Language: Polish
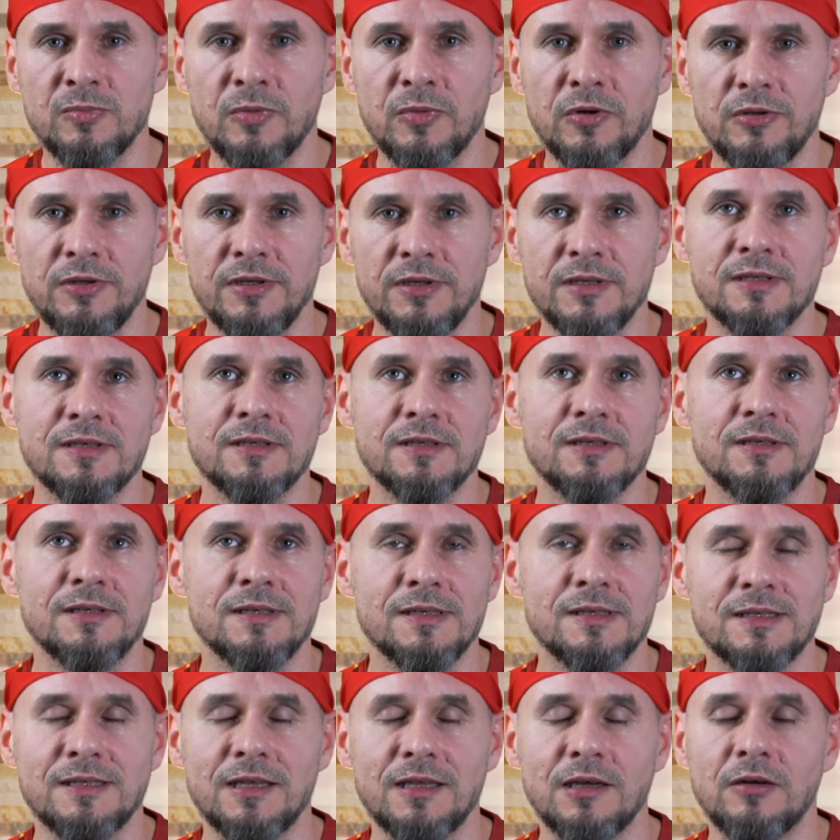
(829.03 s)
bo nic e,
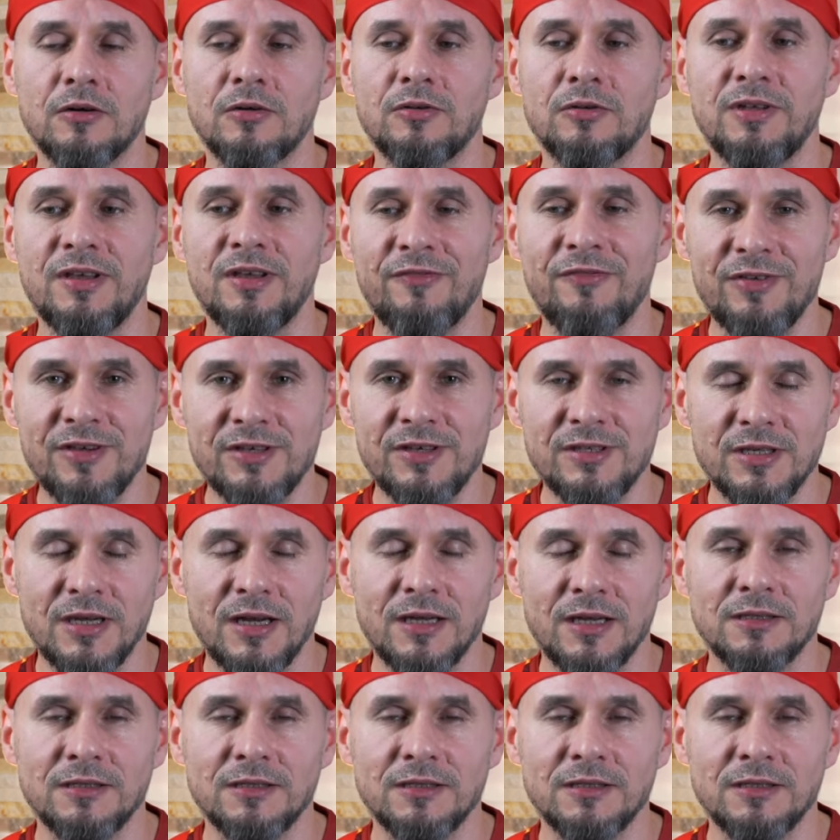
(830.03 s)
z tego nie wyjdzie,